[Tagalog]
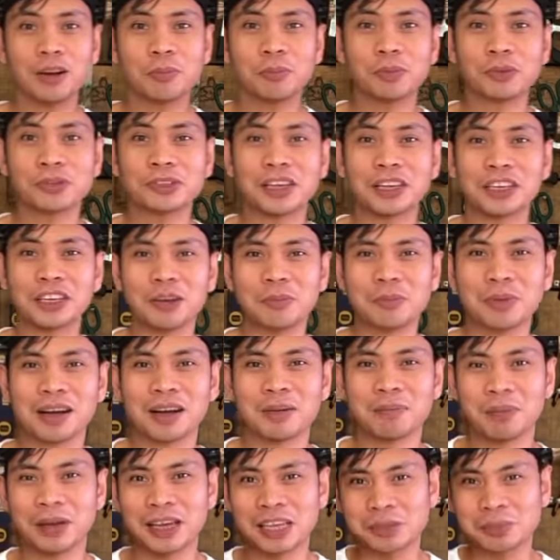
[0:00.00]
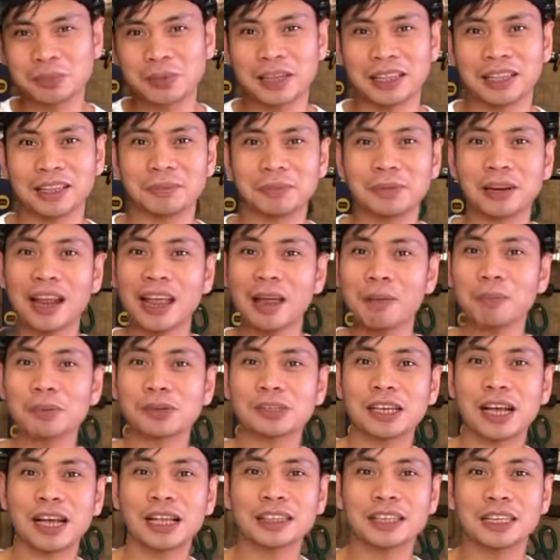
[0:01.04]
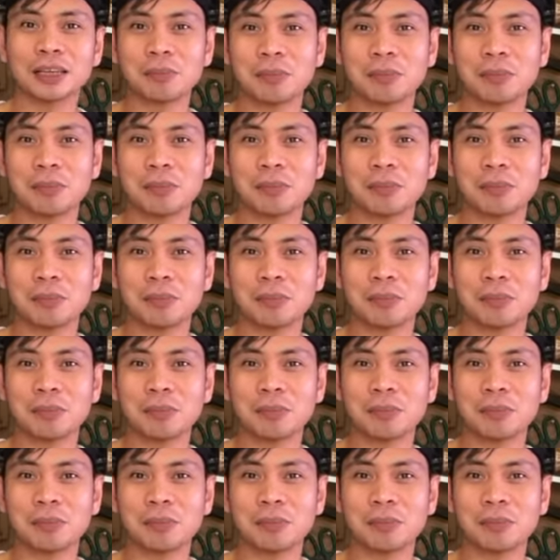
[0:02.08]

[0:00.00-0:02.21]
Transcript: po sa inyo mga best friend. Marami po sa ating